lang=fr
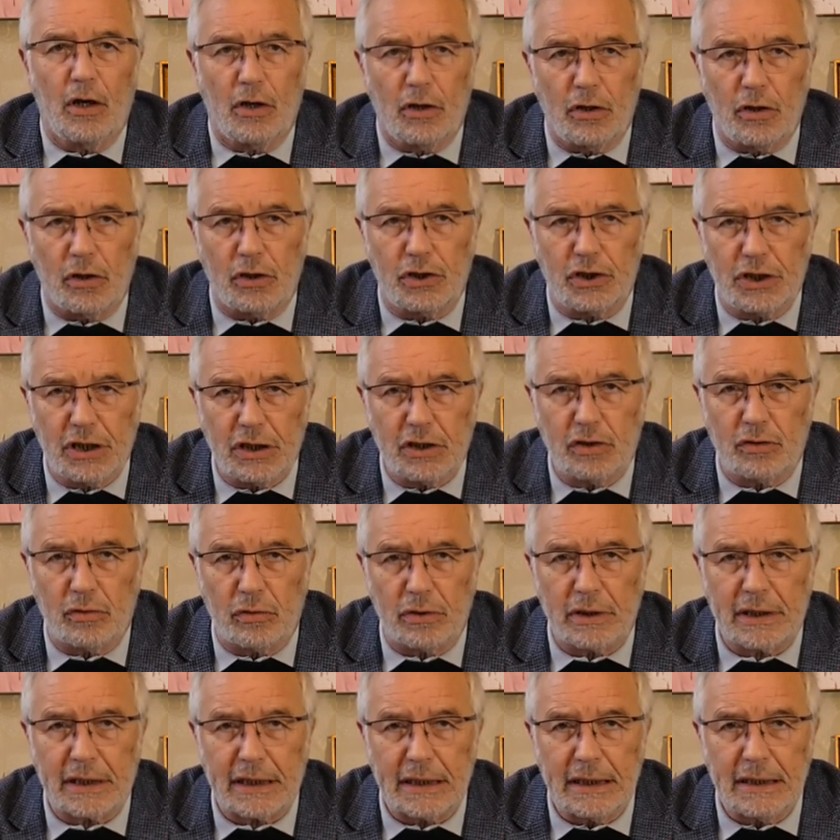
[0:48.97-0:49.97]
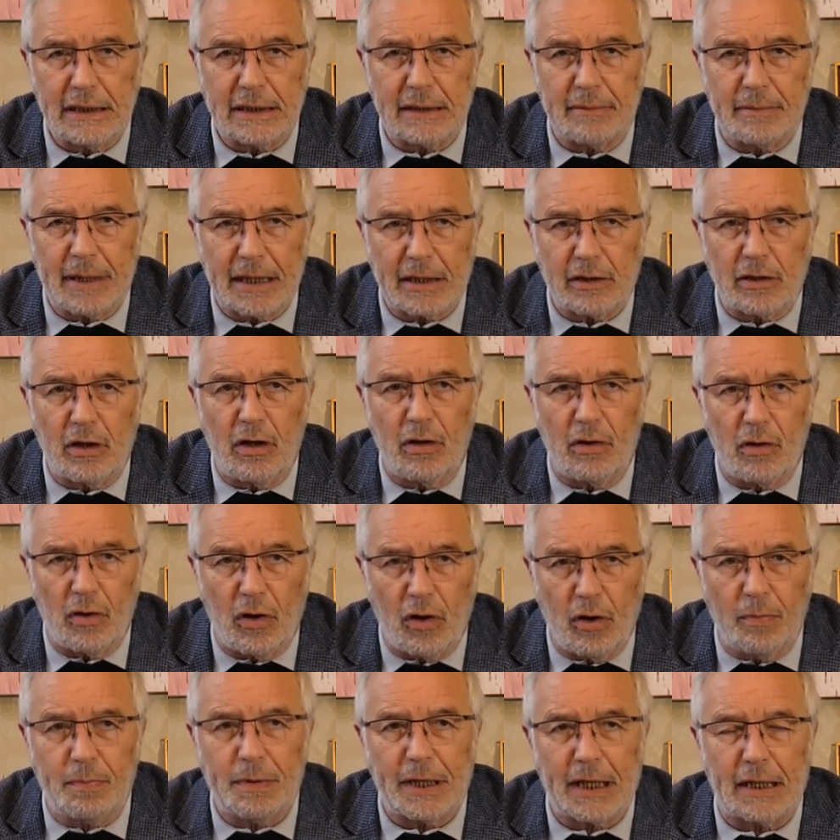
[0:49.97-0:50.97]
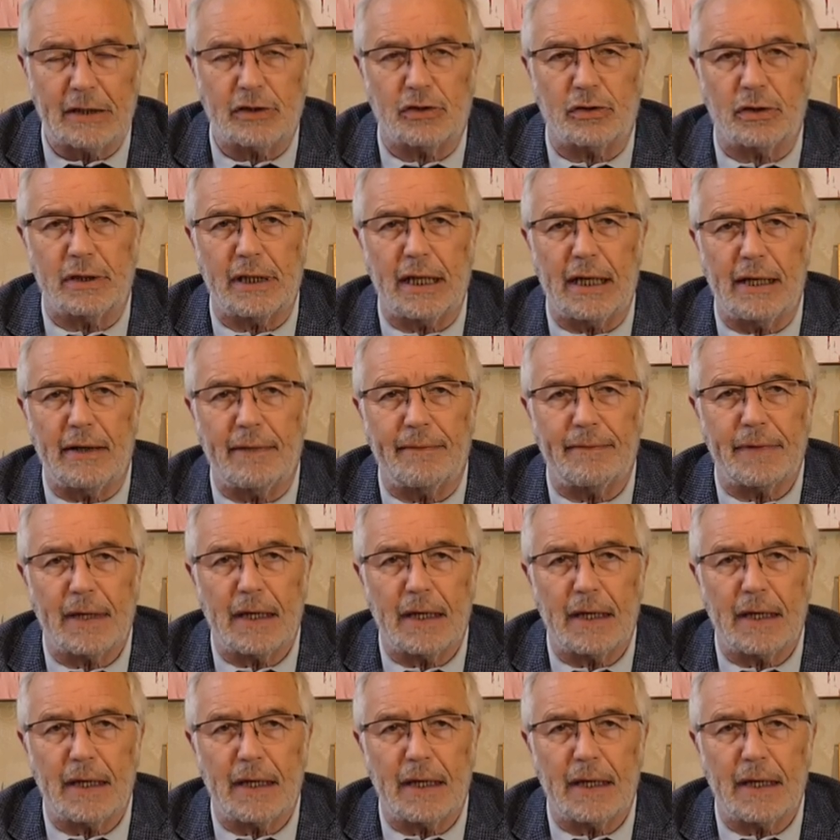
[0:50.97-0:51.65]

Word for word: Notre gestion de crise est maintenant opérationnelle.